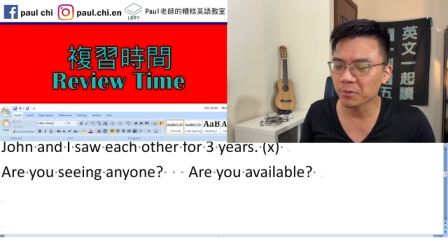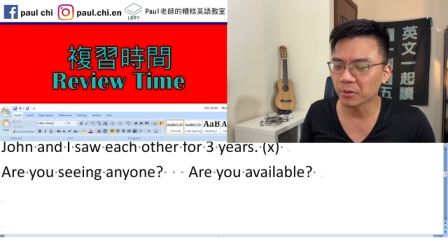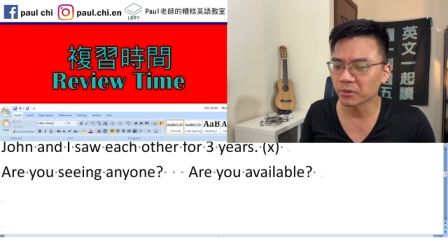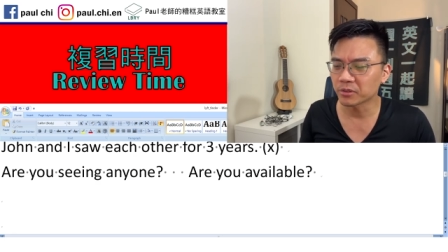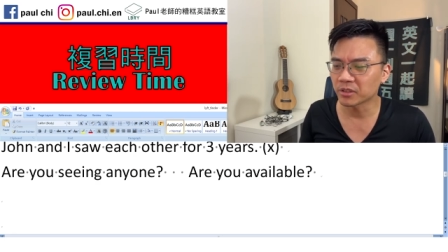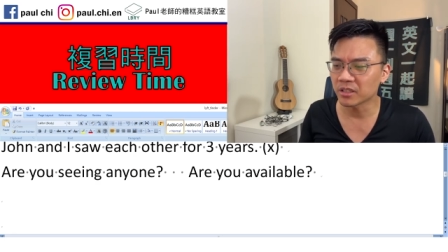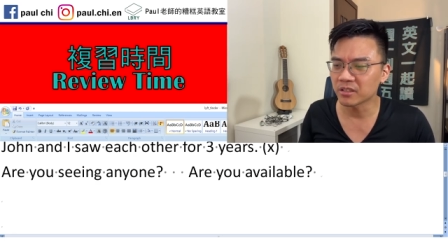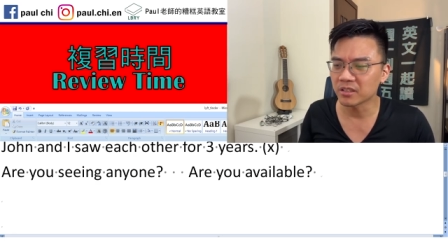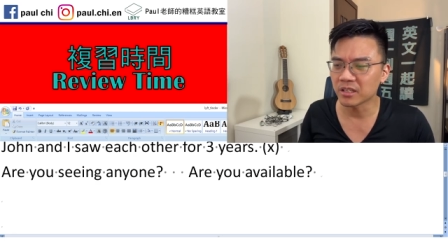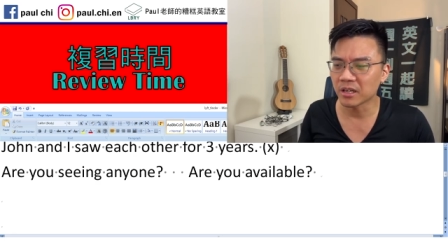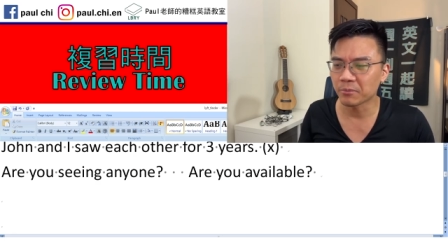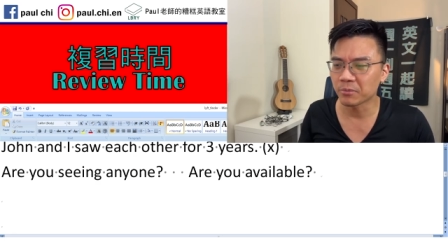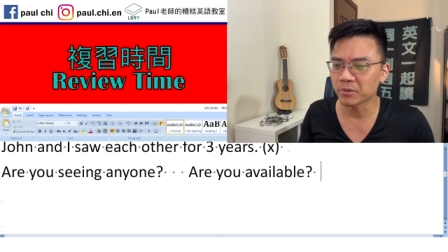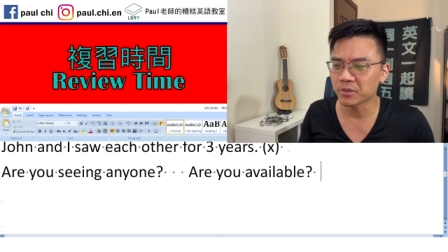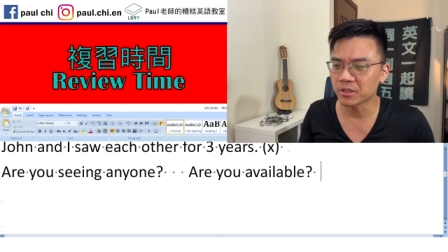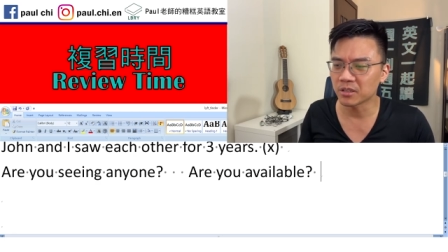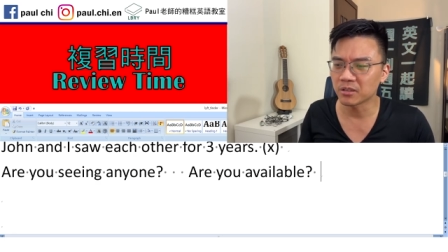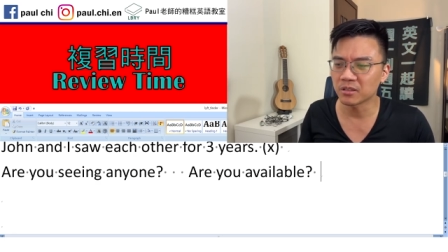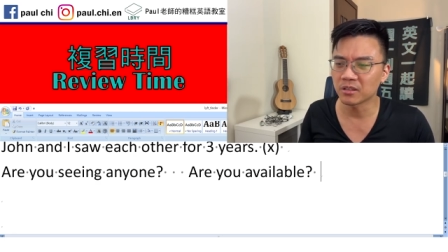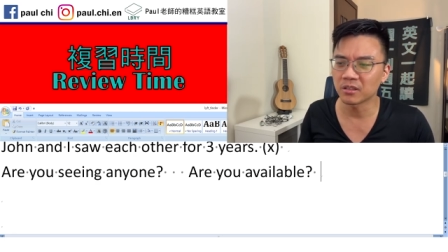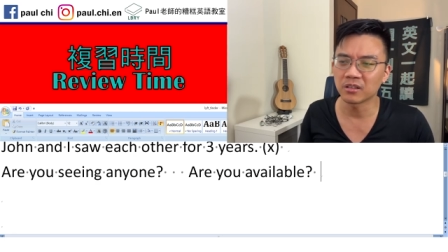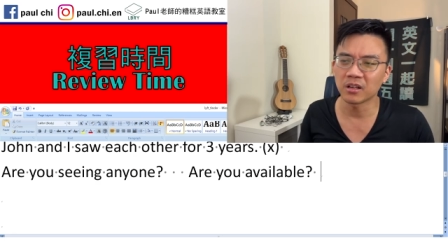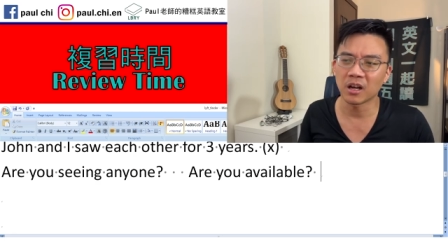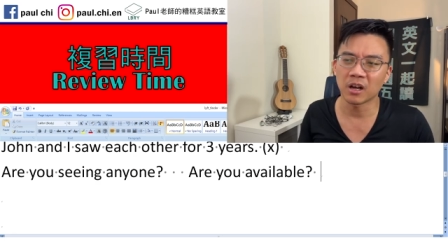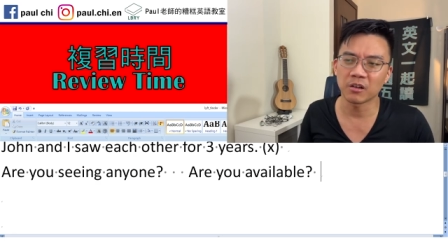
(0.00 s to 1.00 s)
听起来不见
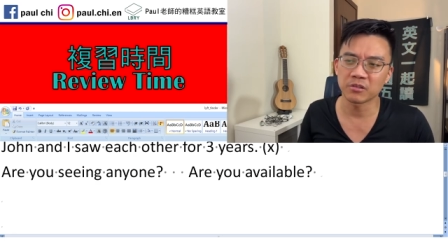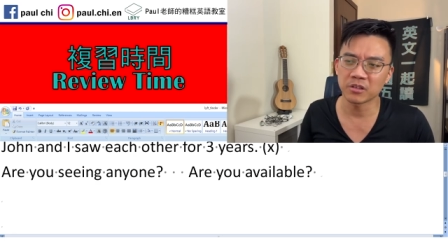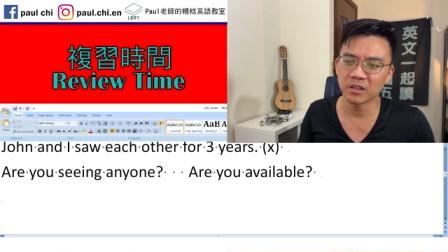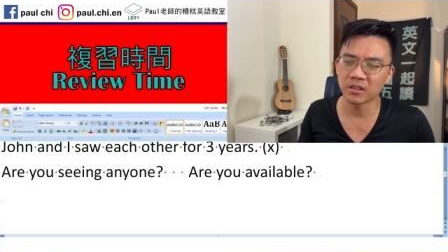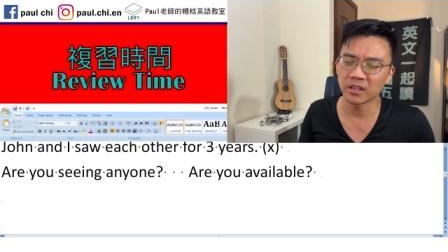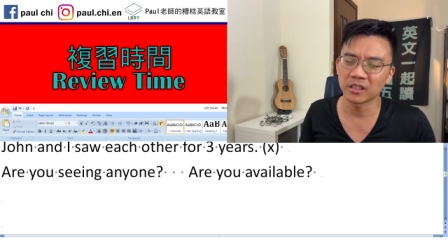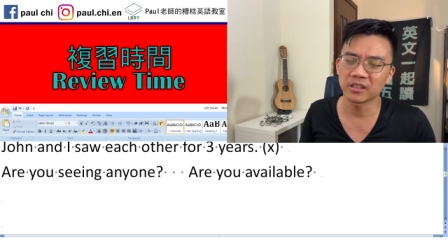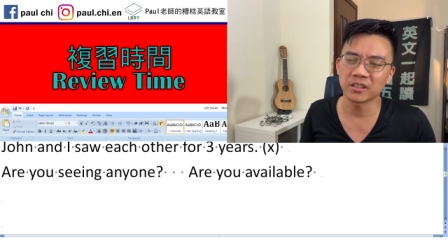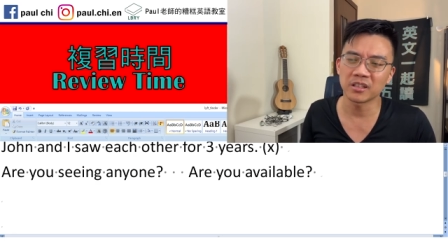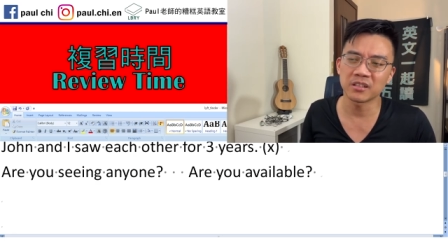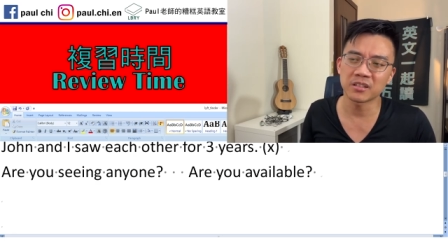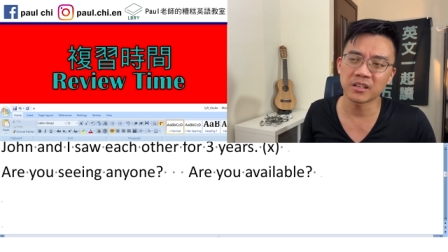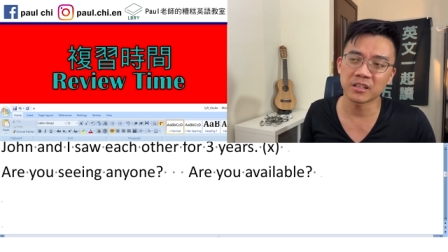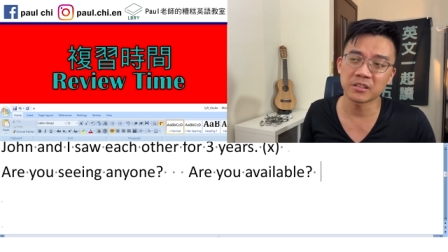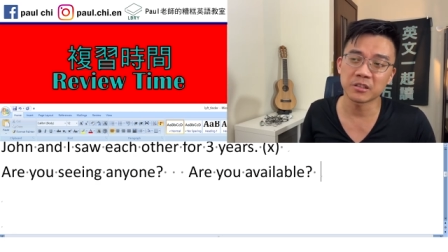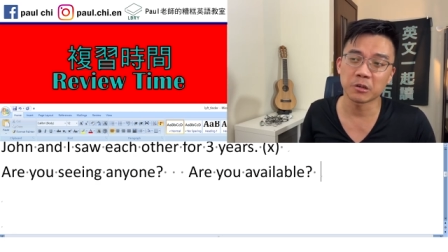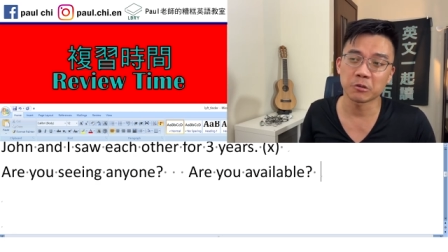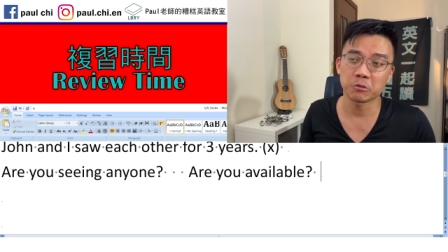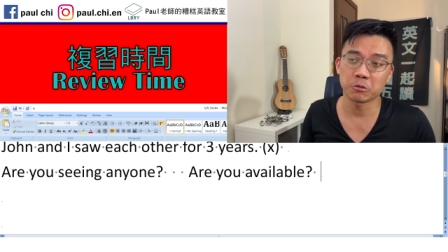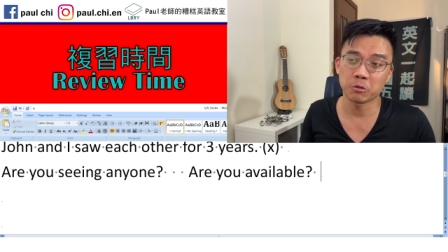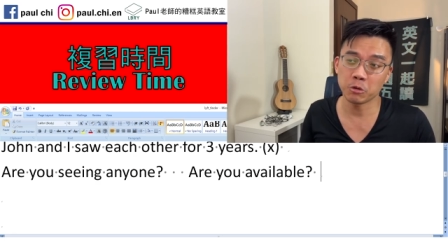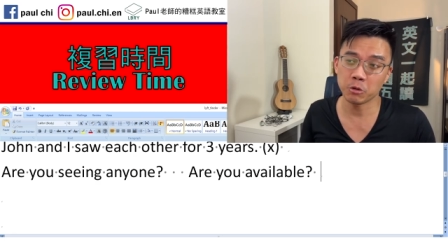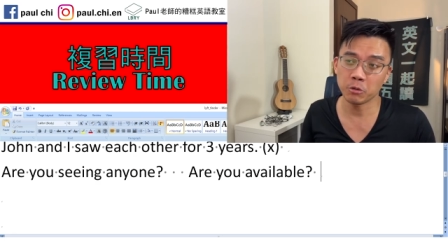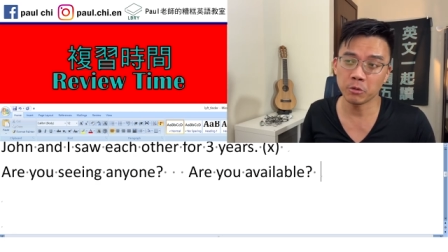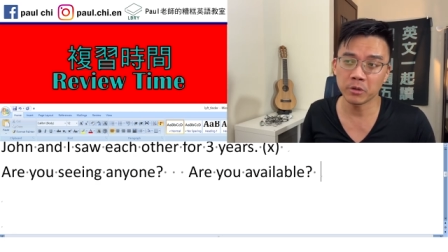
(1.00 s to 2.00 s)
得，好像一定在讲
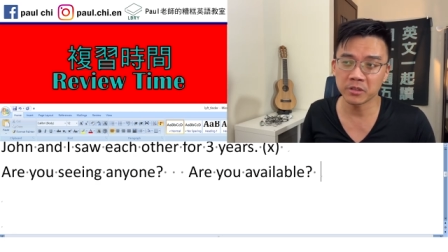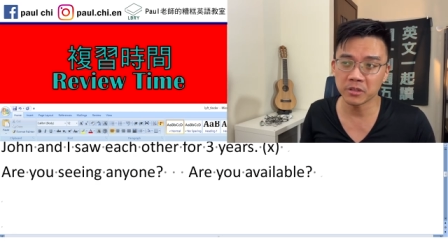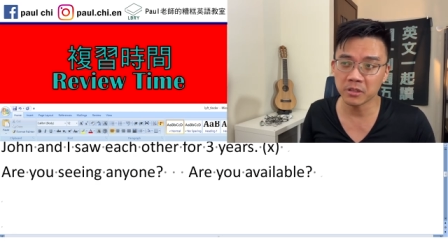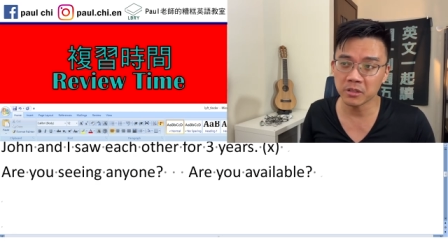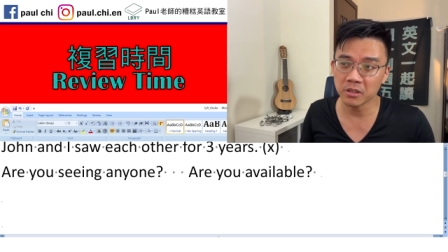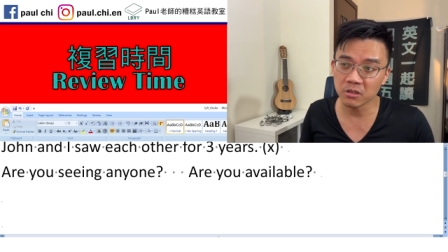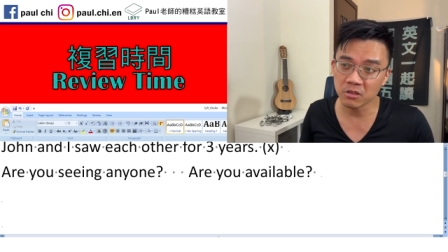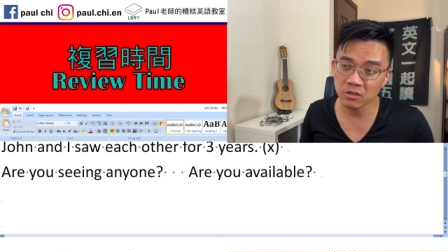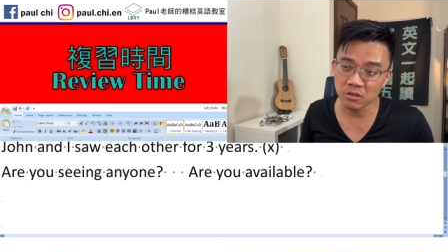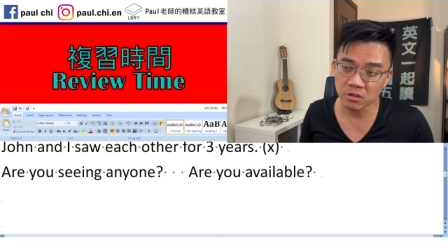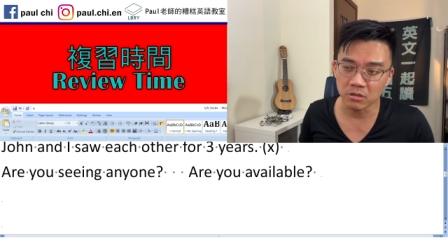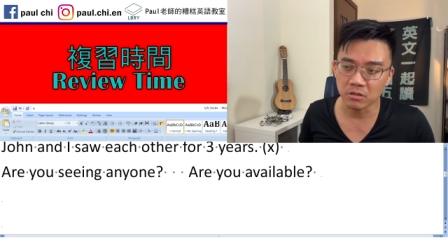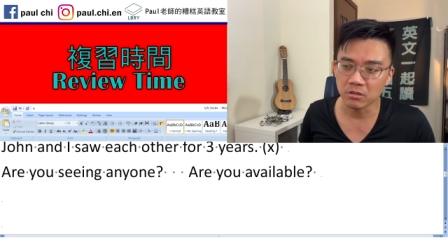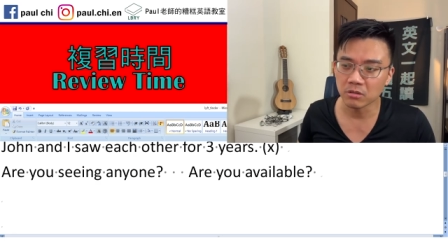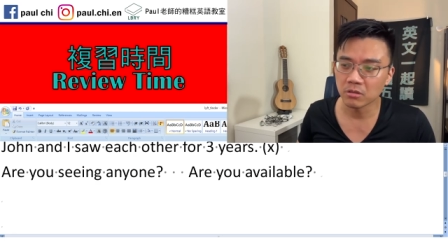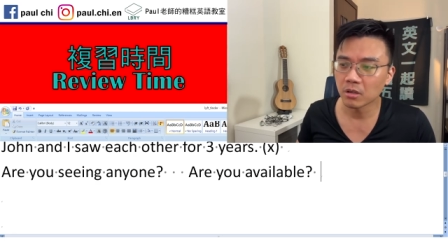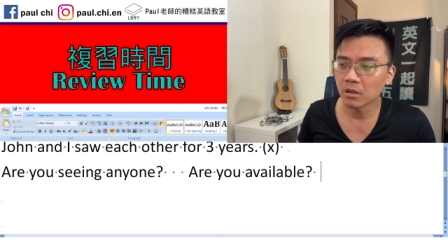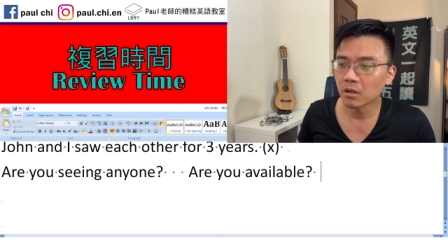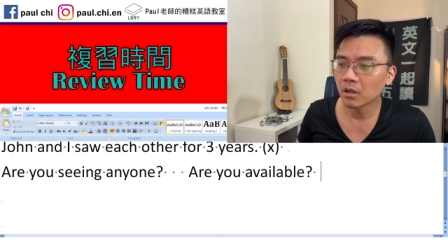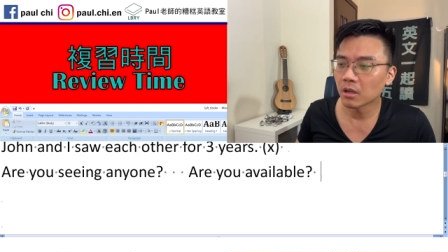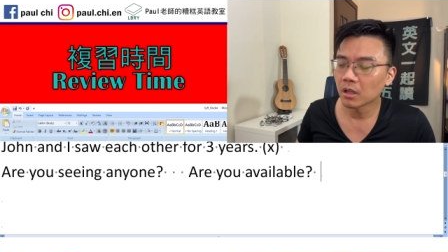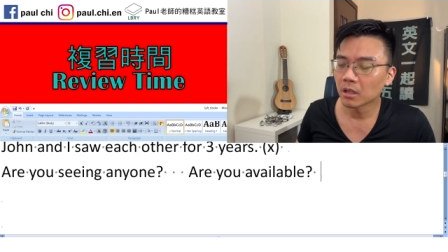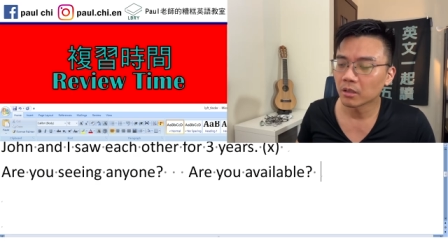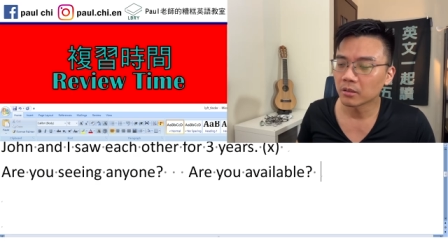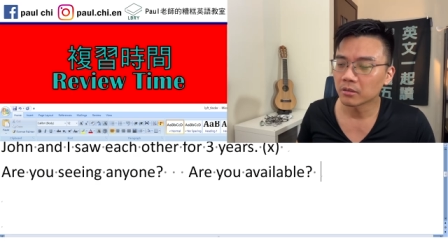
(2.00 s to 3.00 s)
约会这件事，
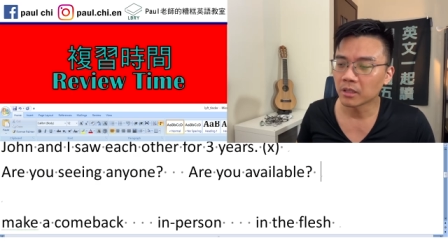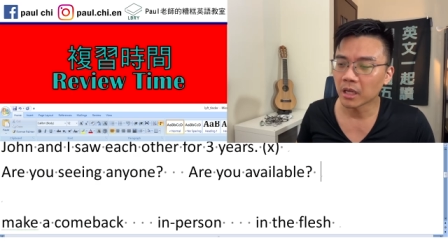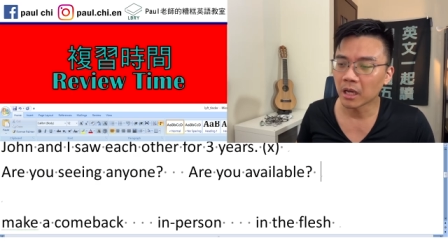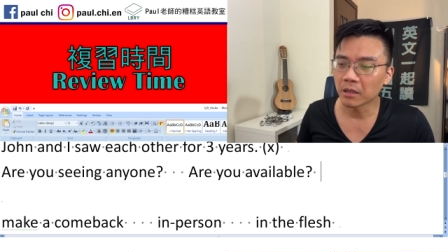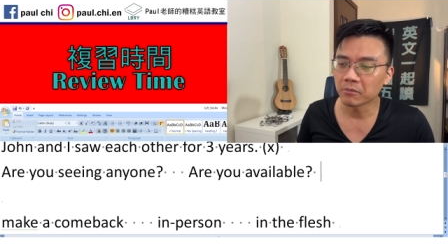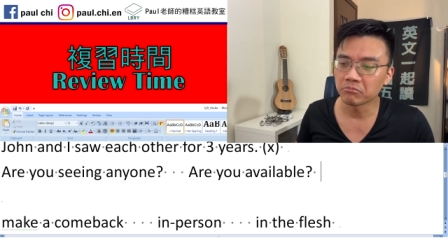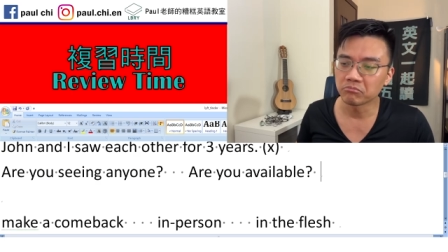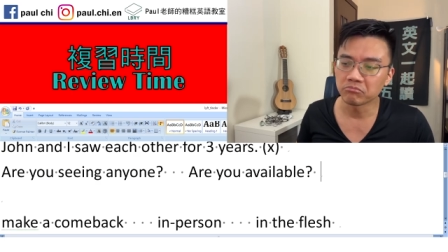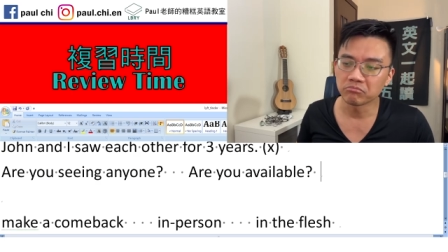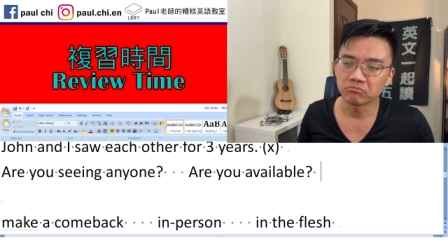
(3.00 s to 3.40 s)
但